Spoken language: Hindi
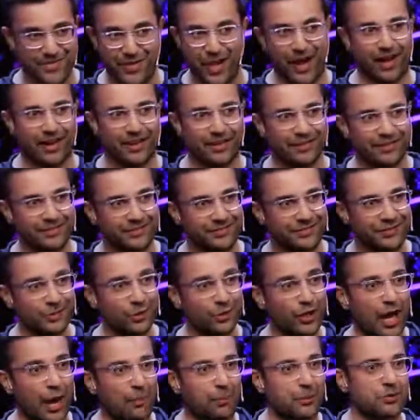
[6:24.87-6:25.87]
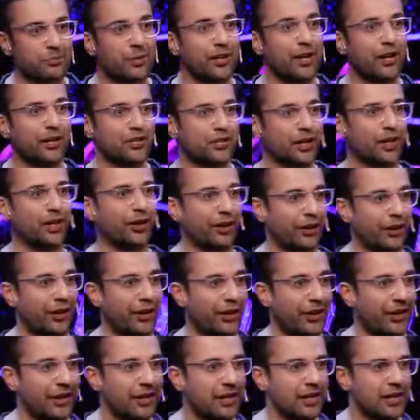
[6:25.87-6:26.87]
ना क्योंकि आपस में लड़ झगड़ रहे
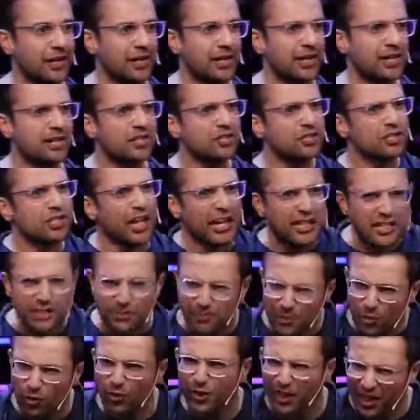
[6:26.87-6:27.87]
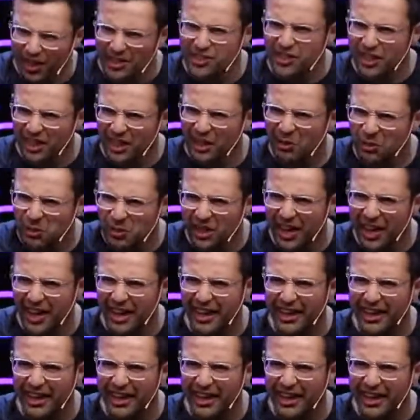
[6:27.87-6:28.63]
हैं साइंस में कोई लड़ाई झगड़ा होता